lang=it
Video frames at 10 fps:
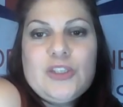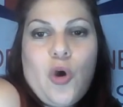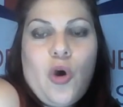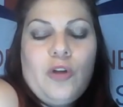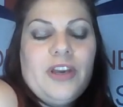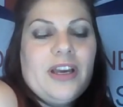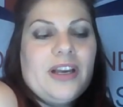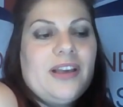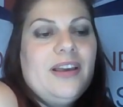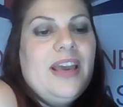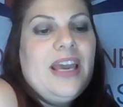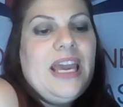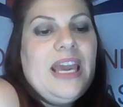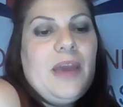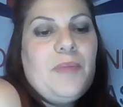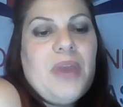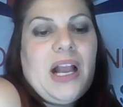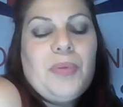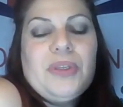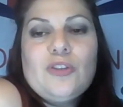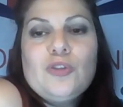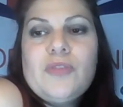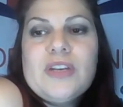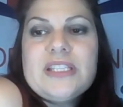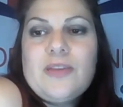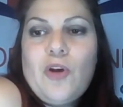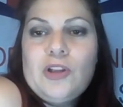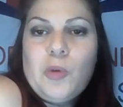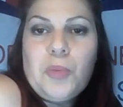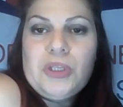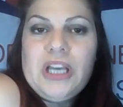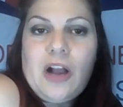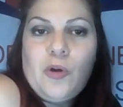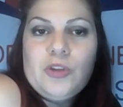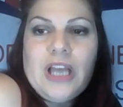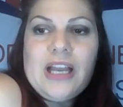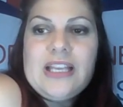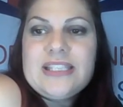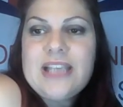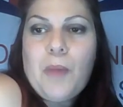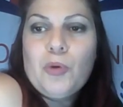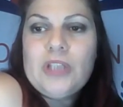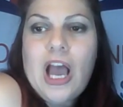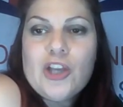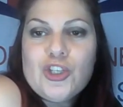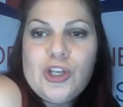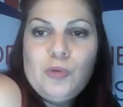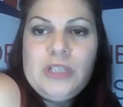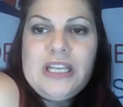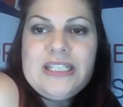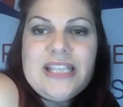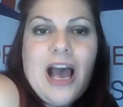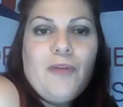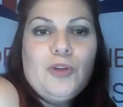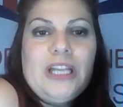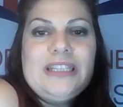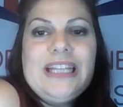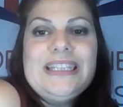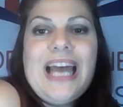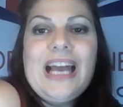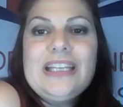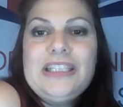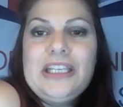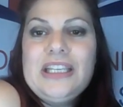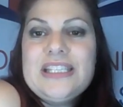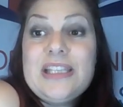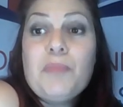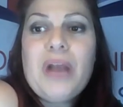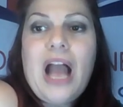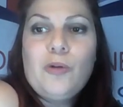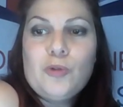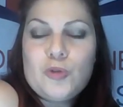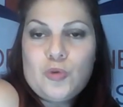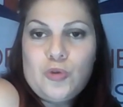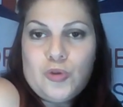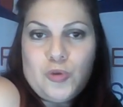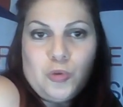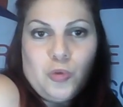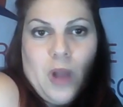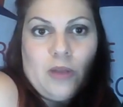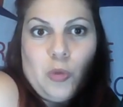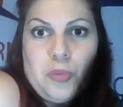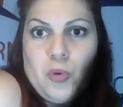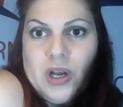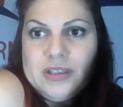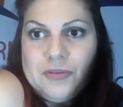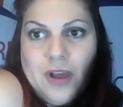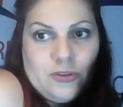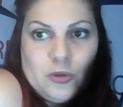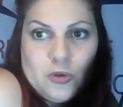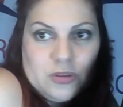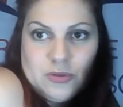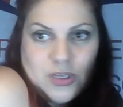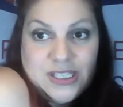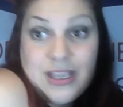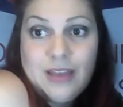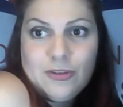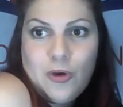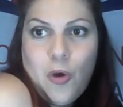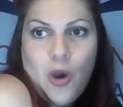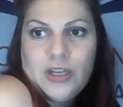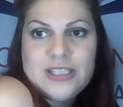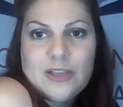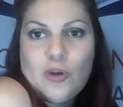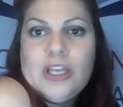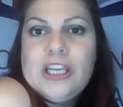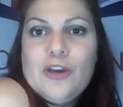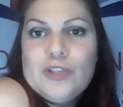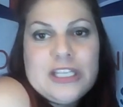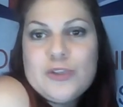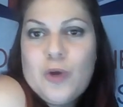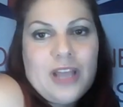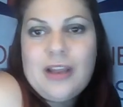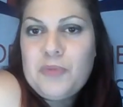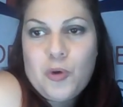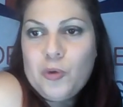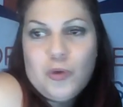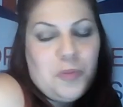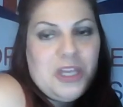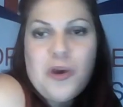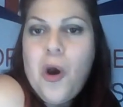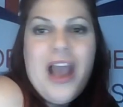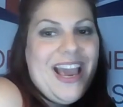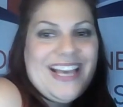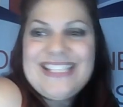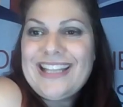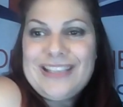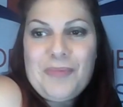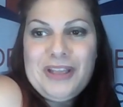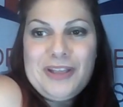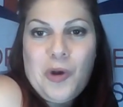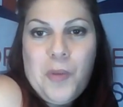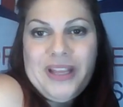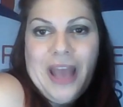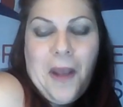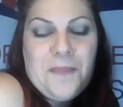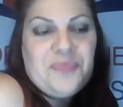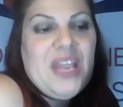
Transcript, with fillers: solver. E mi è capitato diverse volte un po' di raccontare gli escamotage che utilizzavo nel tentare di sembrare uno studio strutturato pur di fatto non, non essendolo. Ho iniziato anch'io da sola dal mio condominio esattamente come te